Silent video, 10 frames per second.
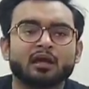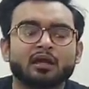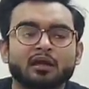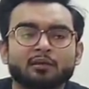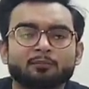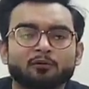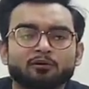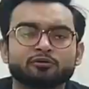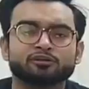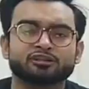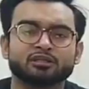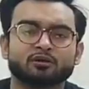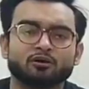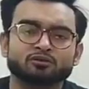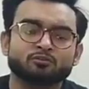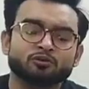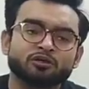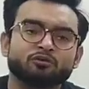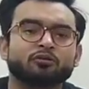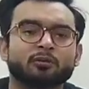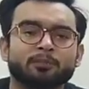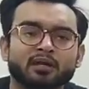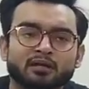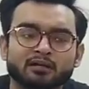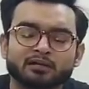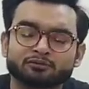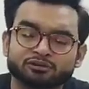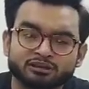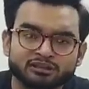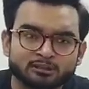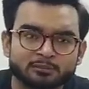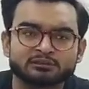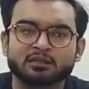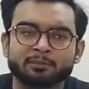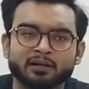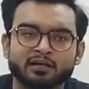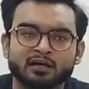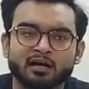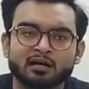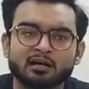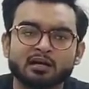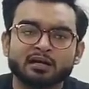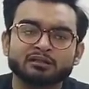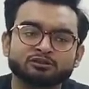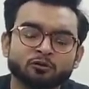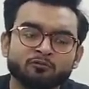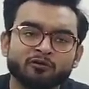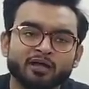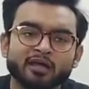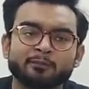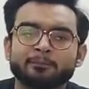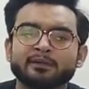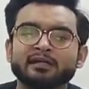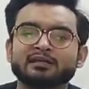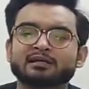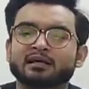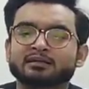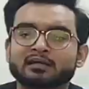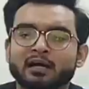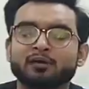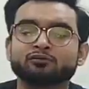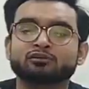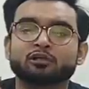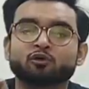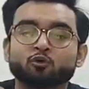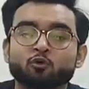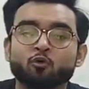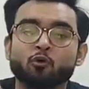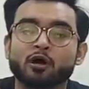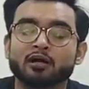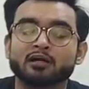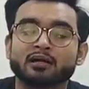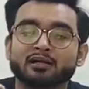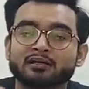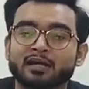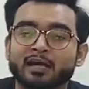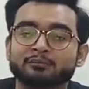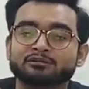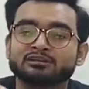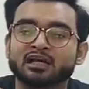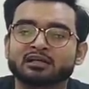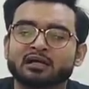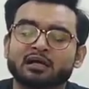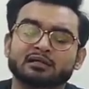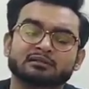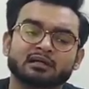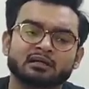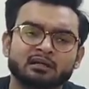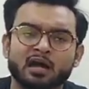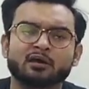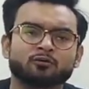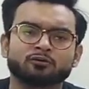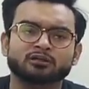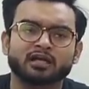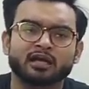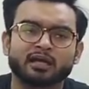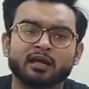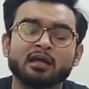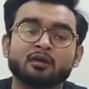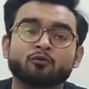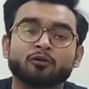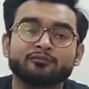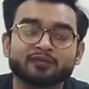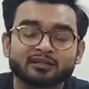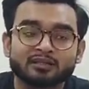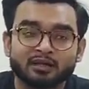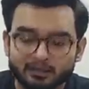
एयर पॉल्यूशन और स्मोकिंग को कंपेयर कर रहा है तो उसे ये समझना पड़ेगा कि जो वो एयर ब्रीथ करता है उससे 200 टाइम्स ज़्यादा खतरनाक होते हैं कोई व्यक्ति